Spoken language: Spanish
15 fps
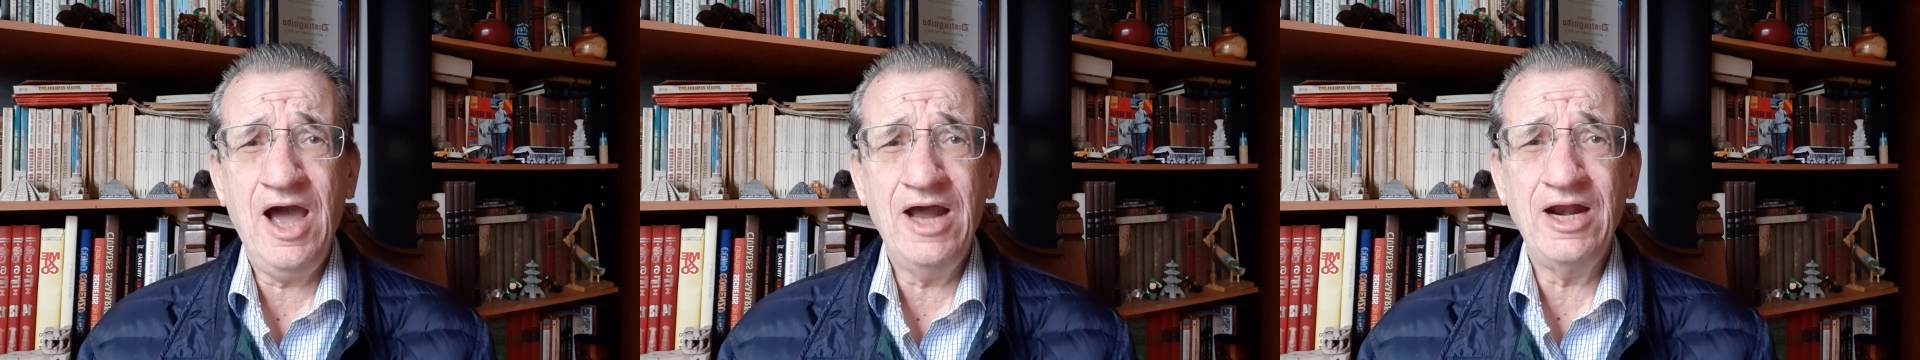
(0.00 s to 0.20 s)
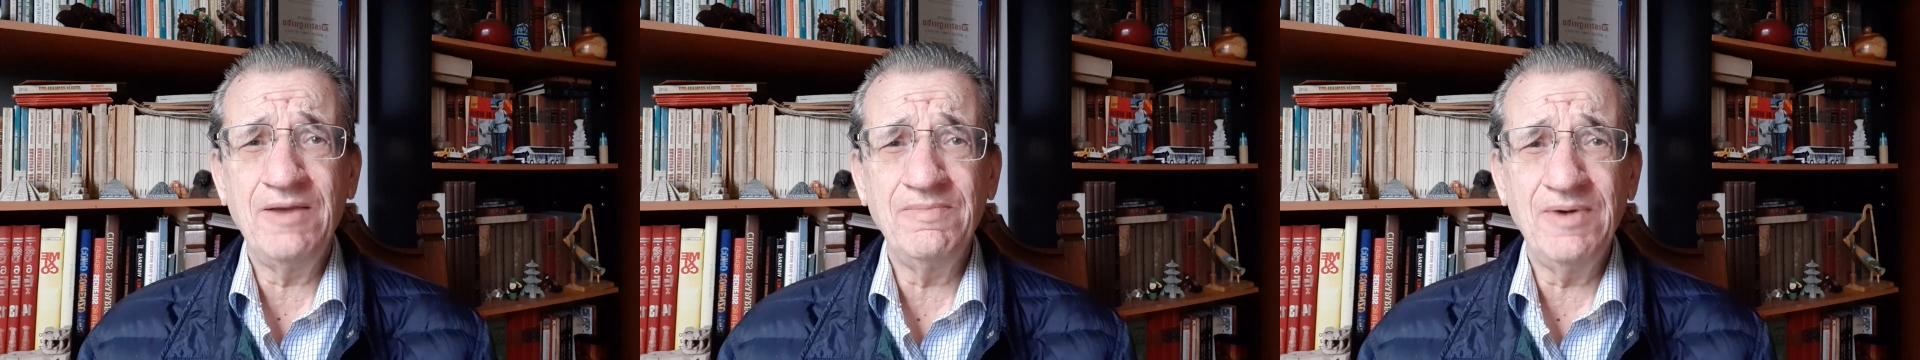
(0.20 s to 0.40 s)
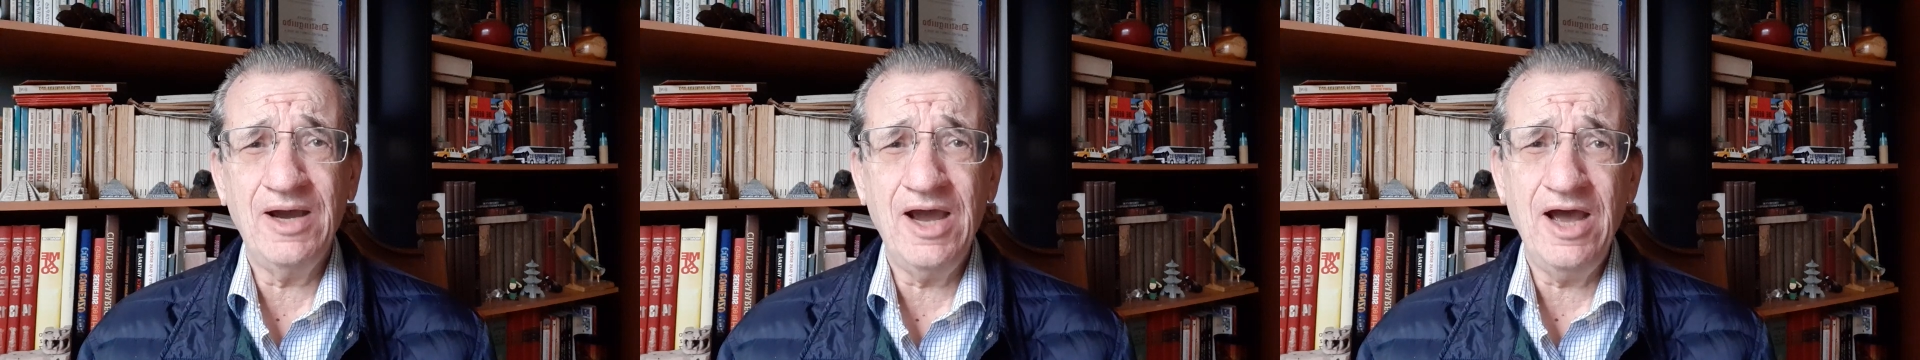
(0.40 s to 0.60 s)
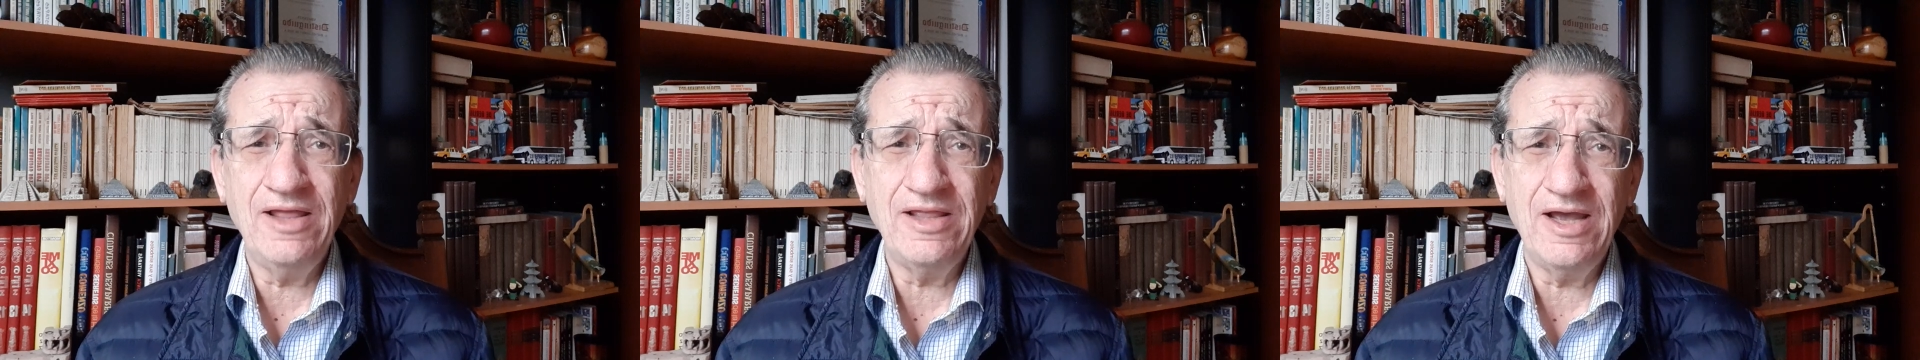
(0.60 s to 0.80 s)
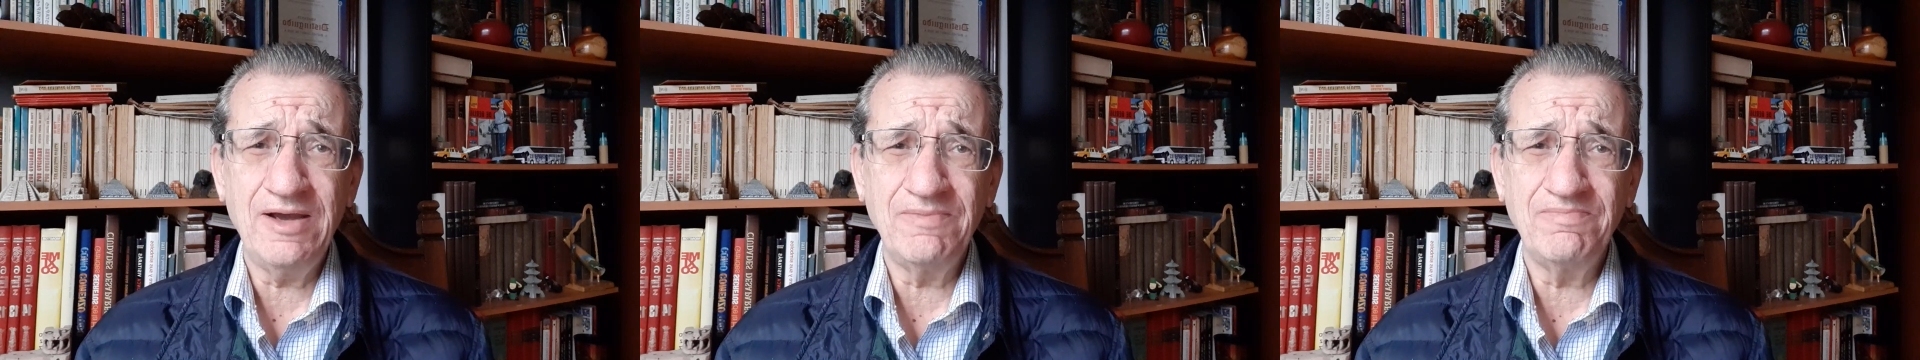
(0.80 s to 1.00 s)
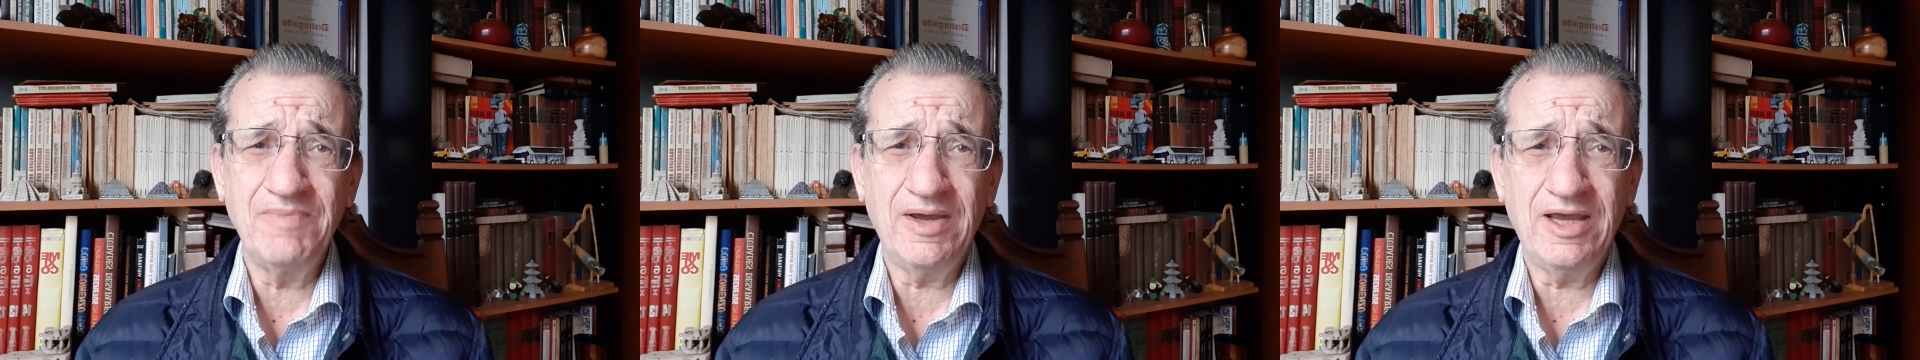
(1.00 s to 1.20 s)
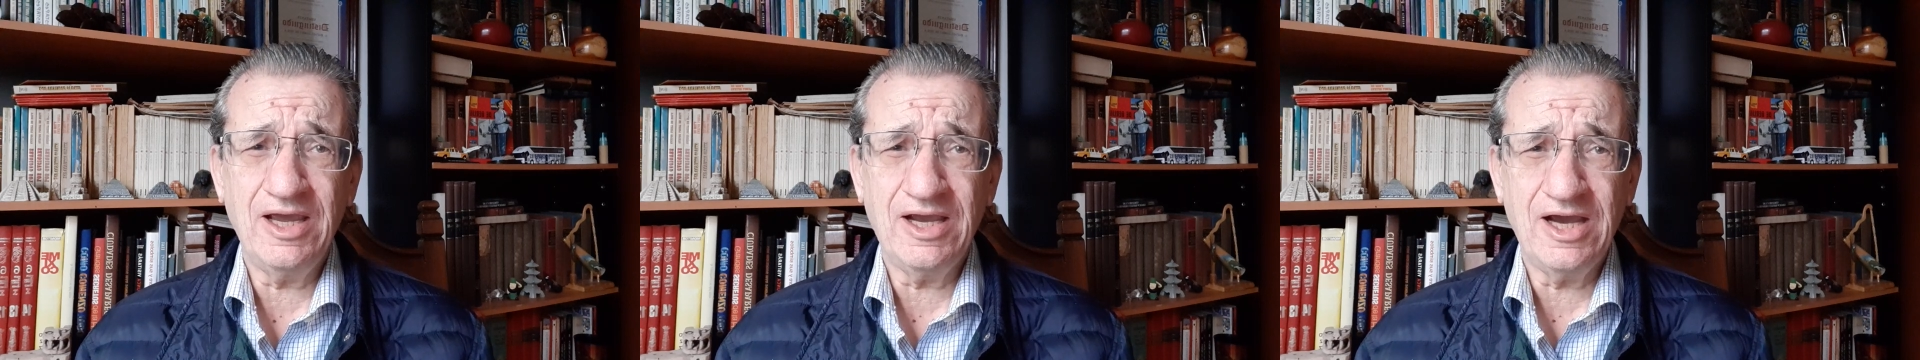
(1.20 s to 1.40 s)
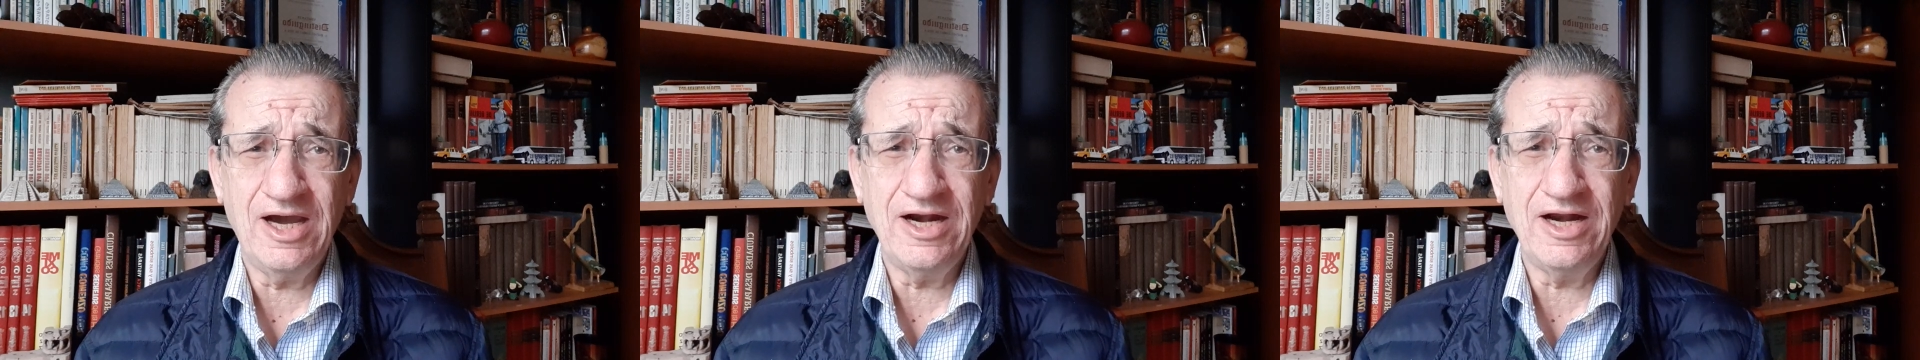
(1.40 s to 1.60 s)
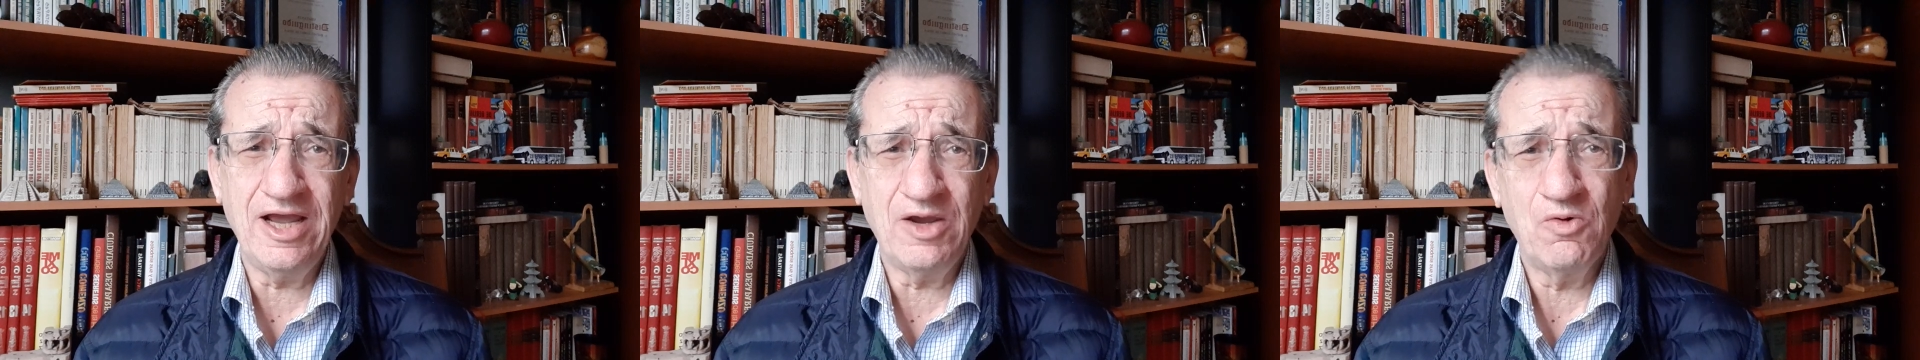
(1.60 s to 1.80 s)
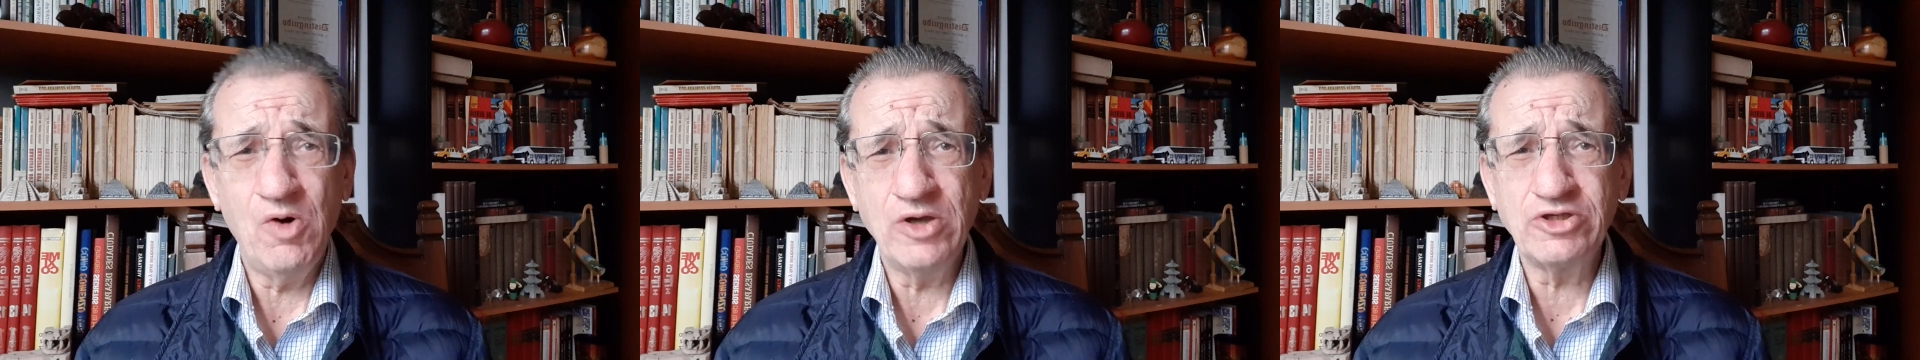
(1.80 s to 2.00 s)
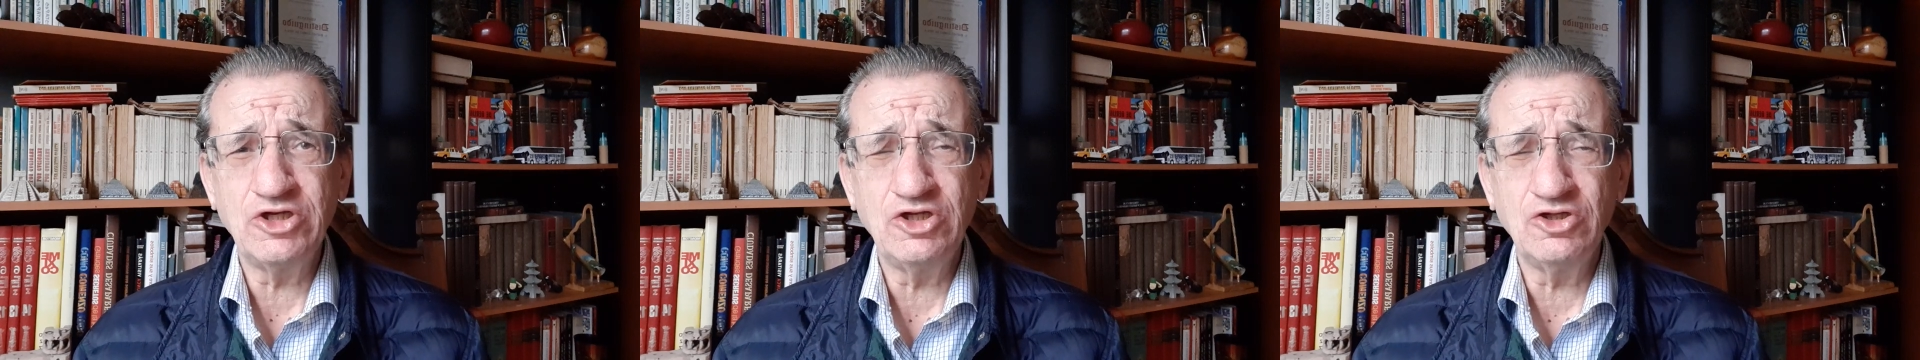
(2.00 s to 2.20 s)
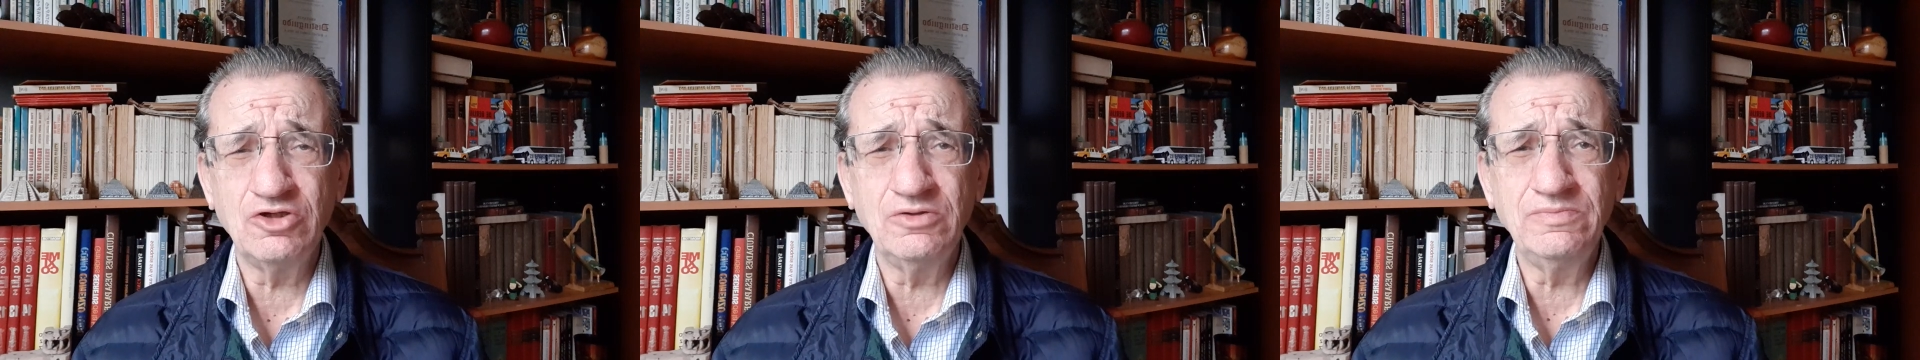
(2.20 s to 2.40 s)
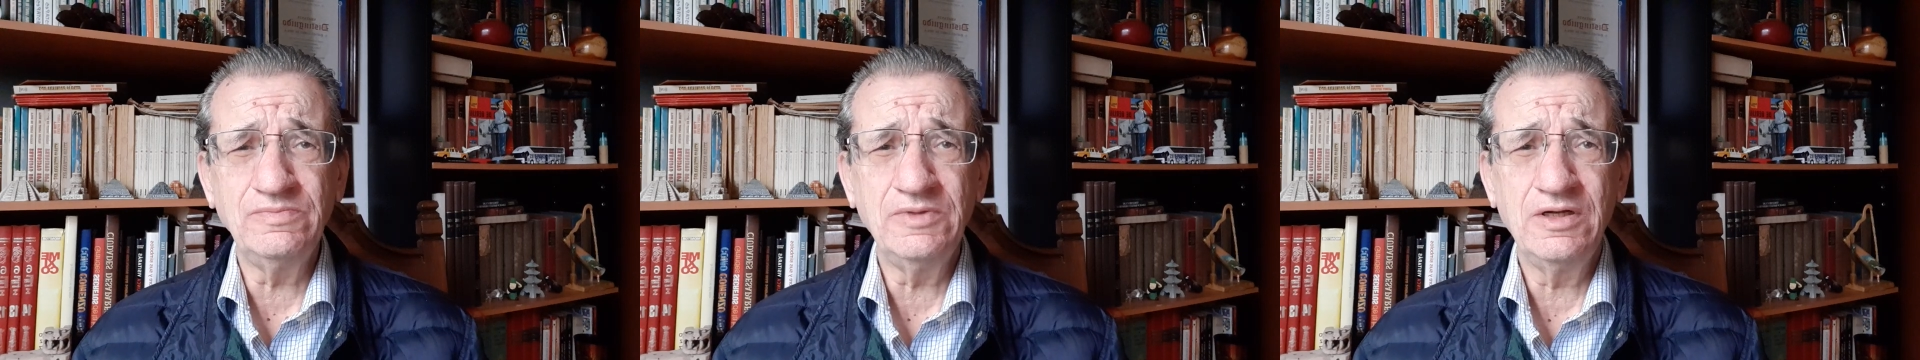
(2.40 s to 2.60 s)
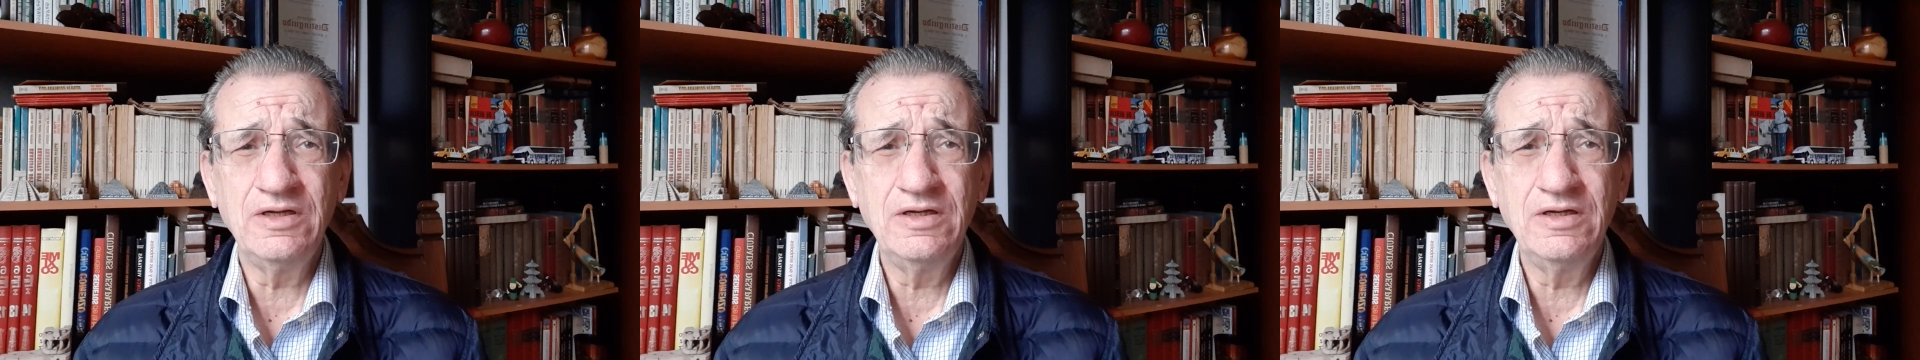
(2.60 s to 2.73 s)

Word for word: a la embajada mexicana en Washington